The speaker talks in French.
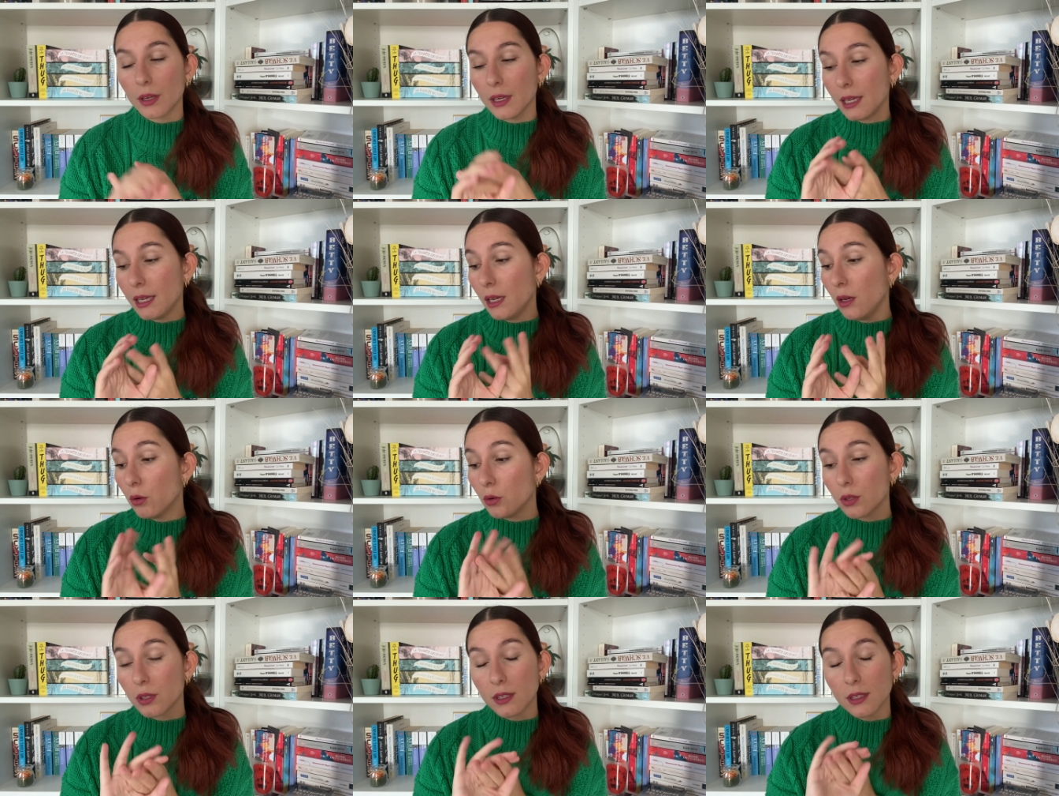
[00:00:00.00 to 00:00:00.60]
et
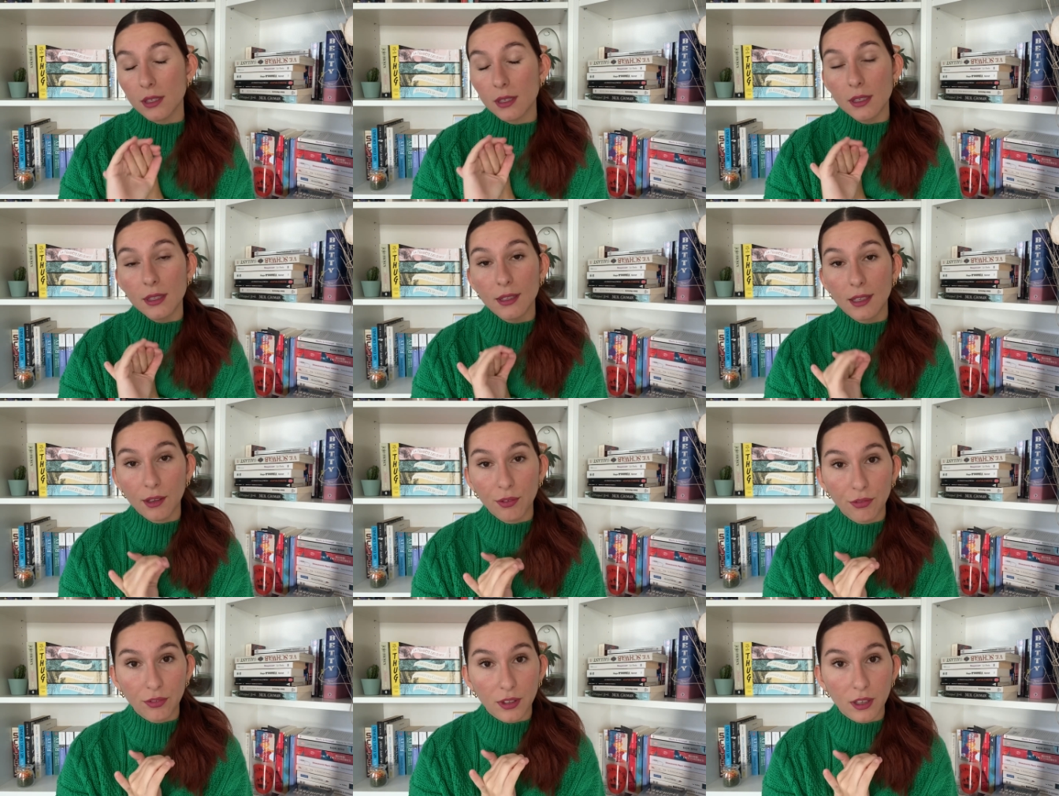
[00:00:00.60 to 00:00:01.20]
aussi
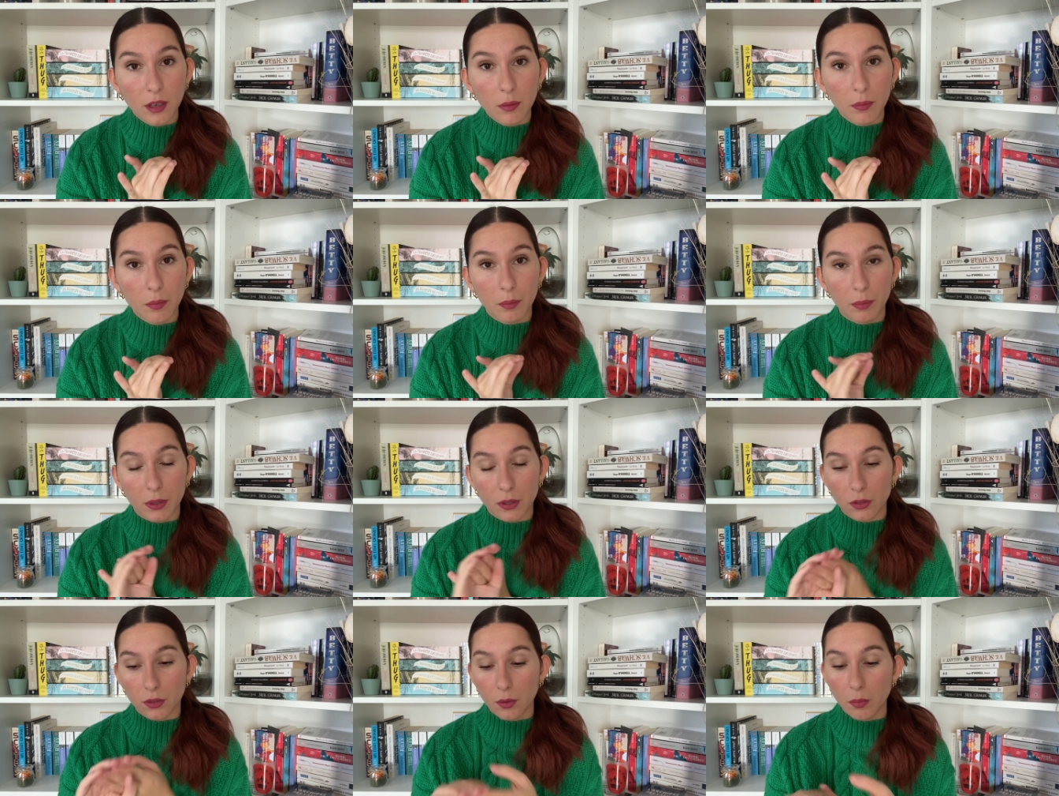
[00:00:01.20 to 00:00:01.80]
des films
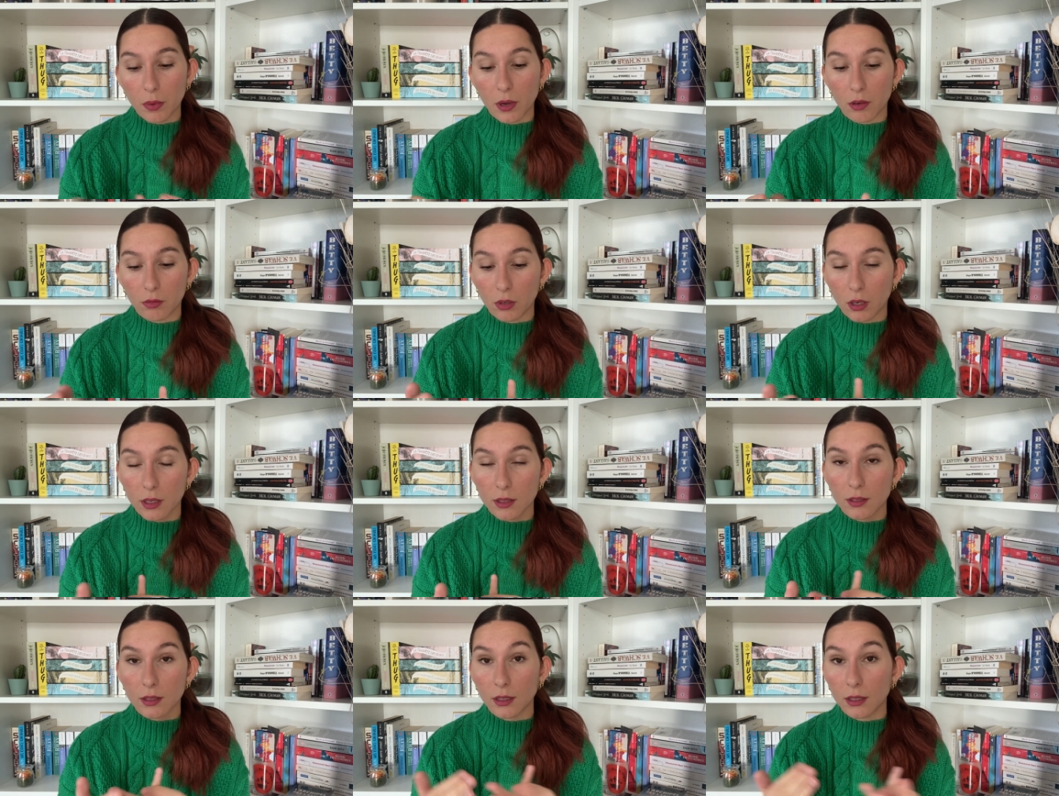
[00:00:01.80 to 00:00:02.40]
parce que bah
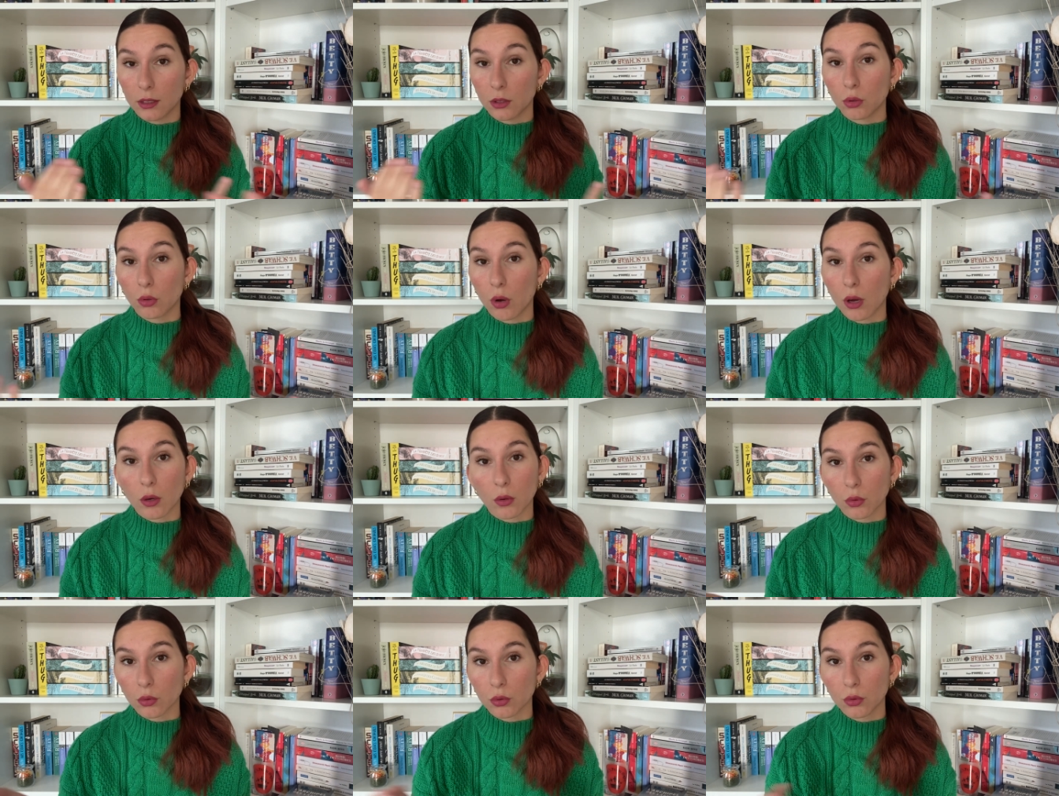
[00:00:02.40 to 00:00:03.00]
voilà c'est les trois
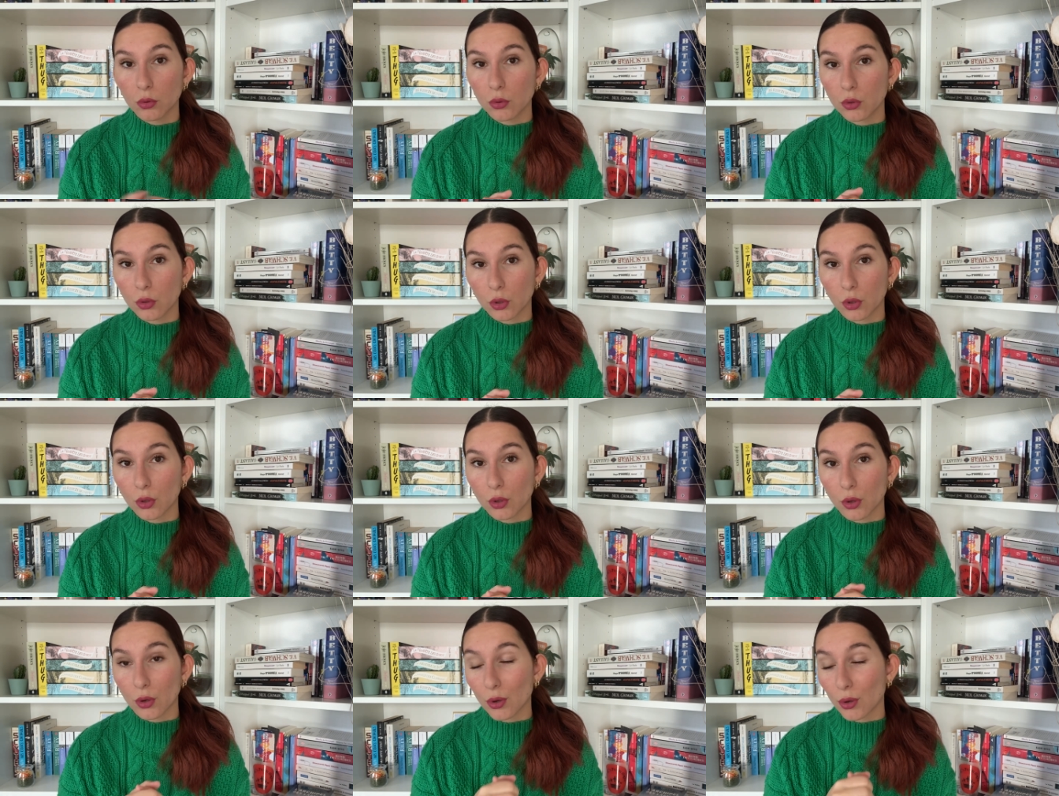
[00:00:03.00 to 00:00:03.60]
contenus
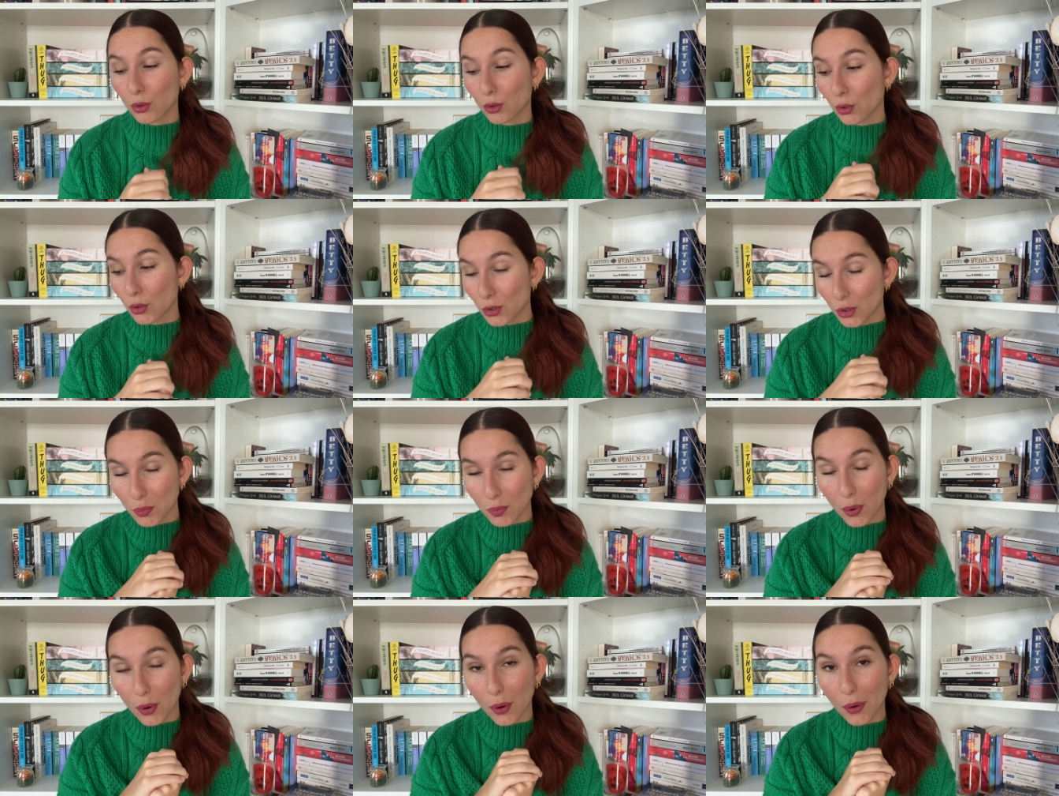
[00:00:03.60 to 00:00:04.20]
que,
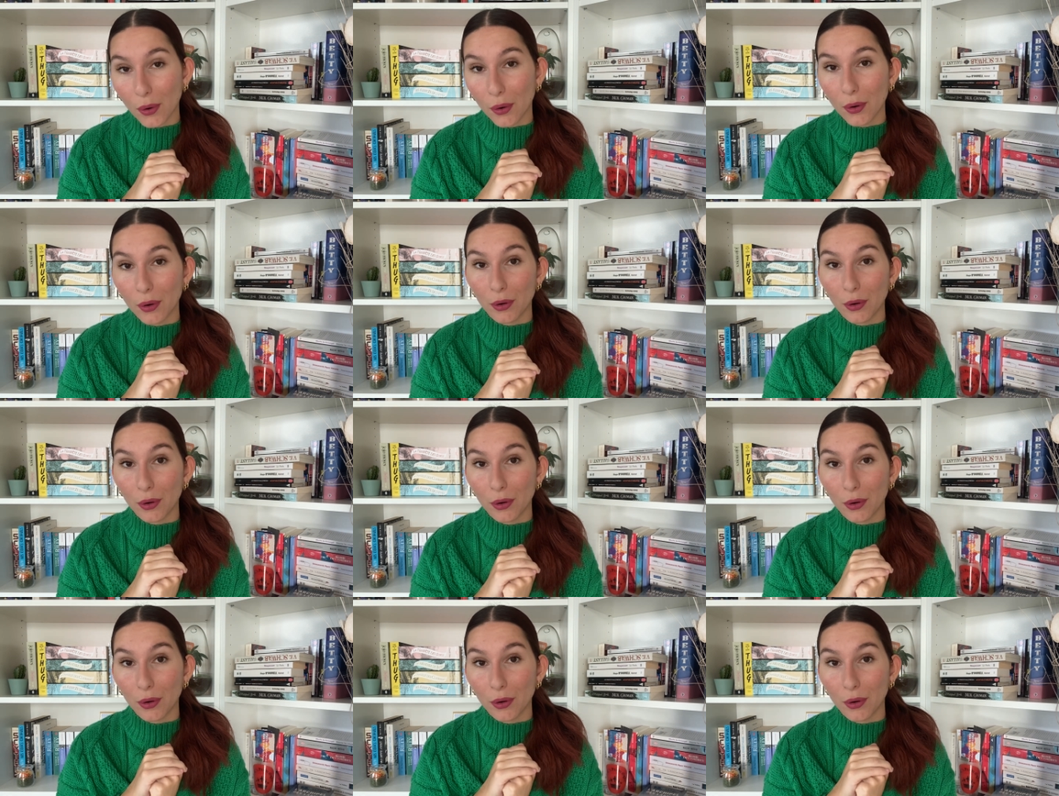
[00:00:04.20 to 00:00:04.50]
je prends